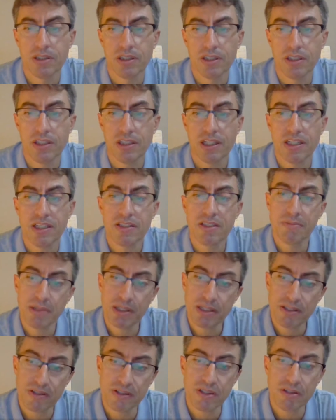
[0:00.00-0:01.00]
A gente está na
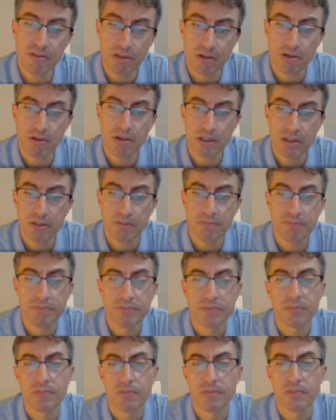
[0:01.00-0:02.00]
semana cinco agora, né?
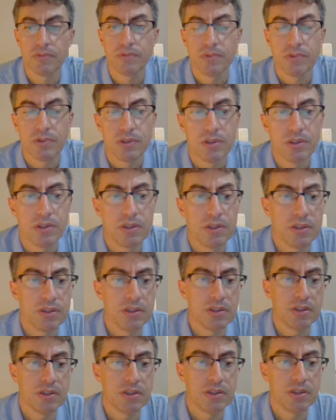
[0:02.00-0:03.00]

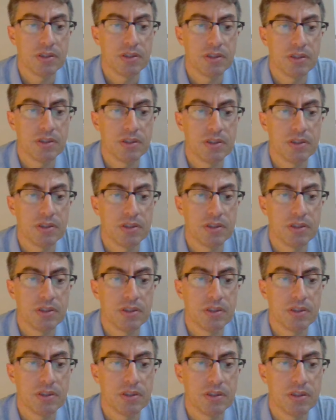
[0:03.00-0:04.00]
Então, essa
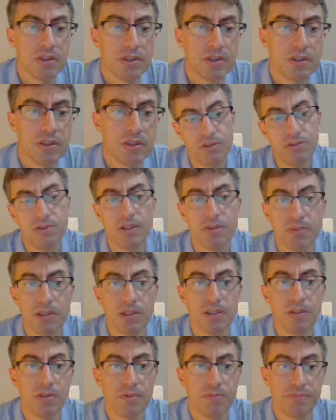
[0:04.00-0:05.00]
semana e mais cinco
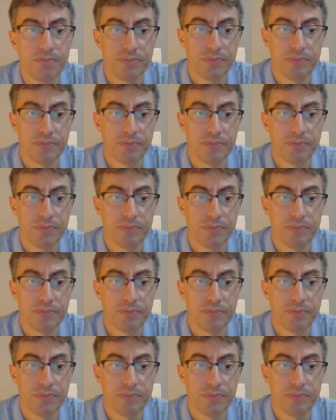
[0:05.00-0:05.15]
semanas.